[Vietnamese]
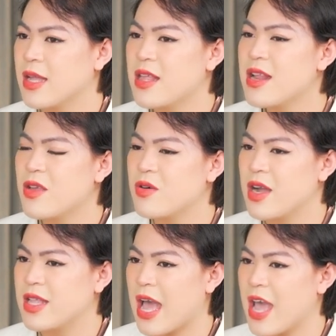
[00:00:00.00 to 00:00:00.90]
tức là nhiều
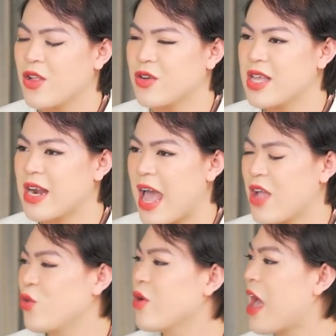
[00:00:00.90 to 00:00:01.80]
người thì hay nói rằng là
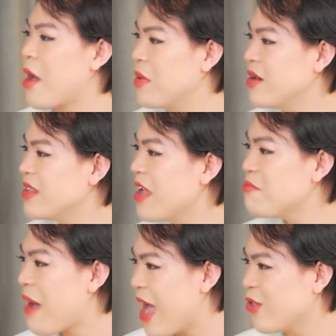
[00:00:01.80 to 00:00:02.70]
à tôi cảm ơn
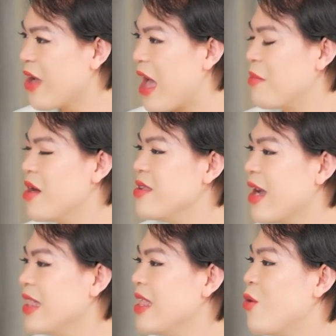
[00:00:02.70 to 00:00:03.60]
thất bại tôi cảm ơn
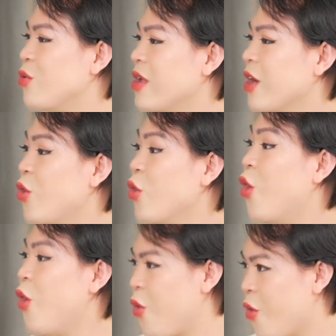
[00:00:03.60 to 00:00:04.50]
những cái điều những cái nỗi
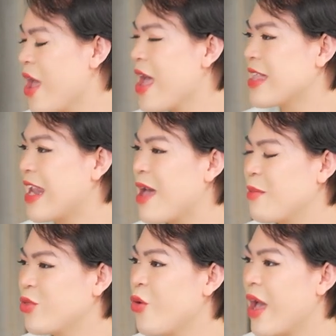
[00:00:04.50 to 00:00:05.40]
khổ đã
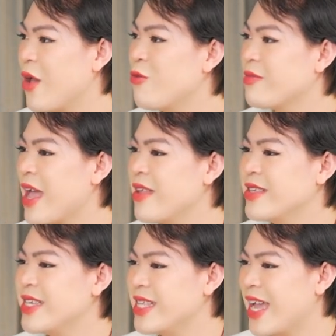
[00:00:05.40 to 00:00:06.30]
làm nên tôi ngày hôm nay
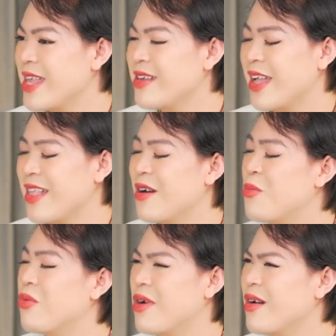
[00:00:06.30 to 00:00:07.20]
nhưng chị thấy là như thế là hơi
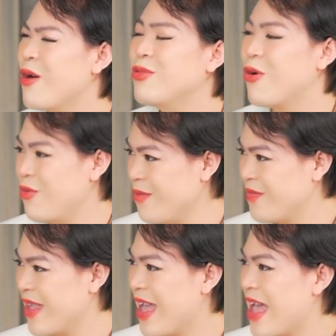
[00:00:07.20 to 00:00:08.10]
hơi không đúng
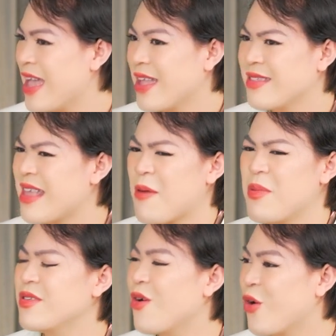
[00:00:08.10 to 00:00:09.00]
chả
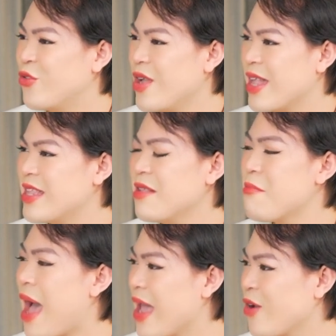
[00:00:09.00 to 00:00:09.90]
bao giờ có chuyện là thất
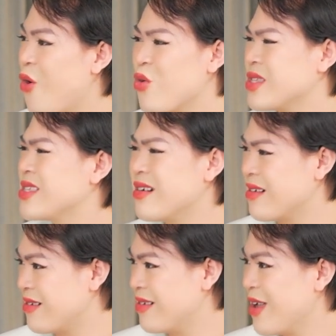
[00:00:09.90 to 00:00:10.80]
bại khổ
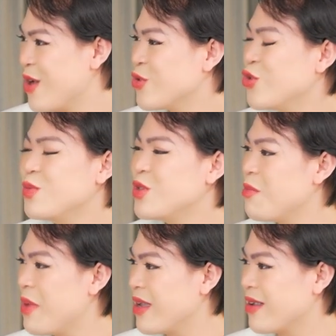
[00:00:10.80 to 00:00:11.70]
sở giúp
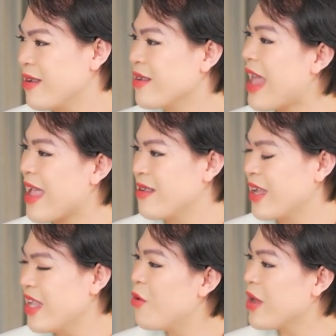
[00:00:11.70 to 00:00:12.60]
cho mình đạt được
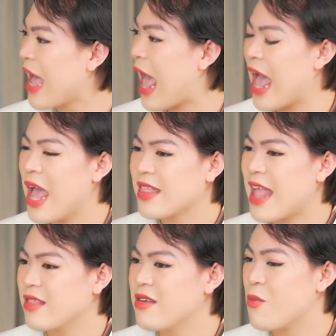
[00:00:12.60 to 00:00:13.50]
cái điều ấy cả
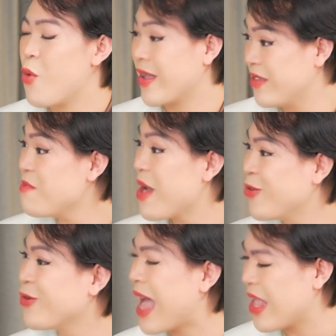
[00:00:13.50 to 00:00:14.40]
đạt được một cái sức
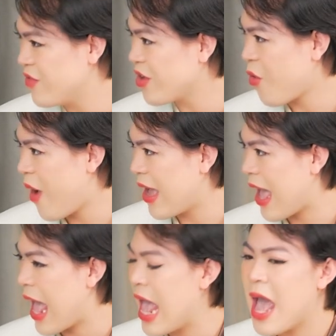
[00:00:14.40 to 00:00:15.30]
mạnh nội tại để vượt qua
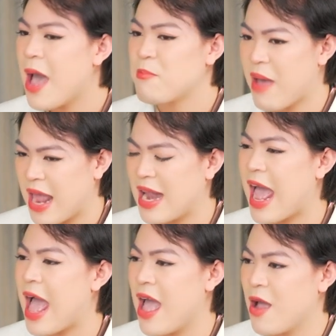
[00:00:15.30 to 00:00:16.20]
cả mà
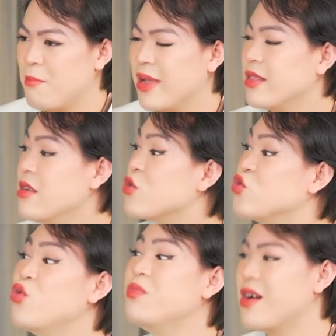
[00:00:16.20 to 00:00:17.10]
là mình được
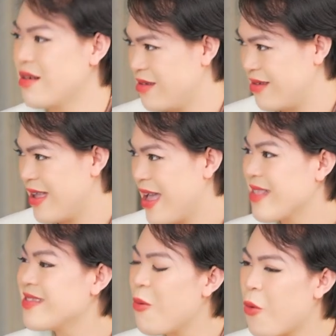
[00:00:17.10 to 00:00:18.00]
giúp đỡ
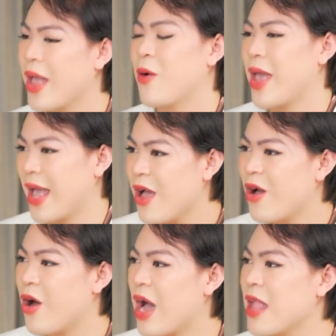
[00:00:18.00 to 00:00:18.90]
trong hoàn khoảnh khắc
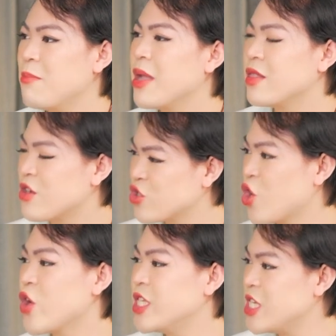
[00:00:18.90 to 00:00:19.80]
khó khăn mình được
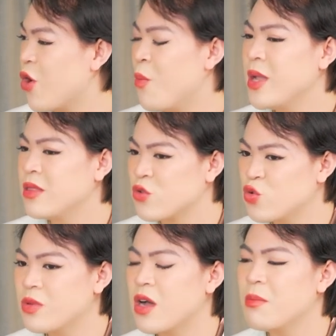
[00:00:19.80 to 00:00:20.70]
soi chiếu mình được
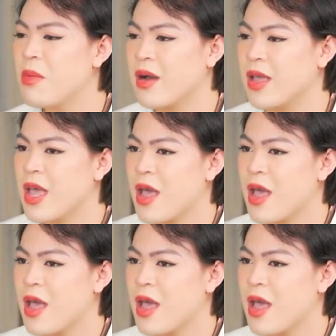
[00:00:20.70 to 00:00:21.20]
giúp đỡ bởi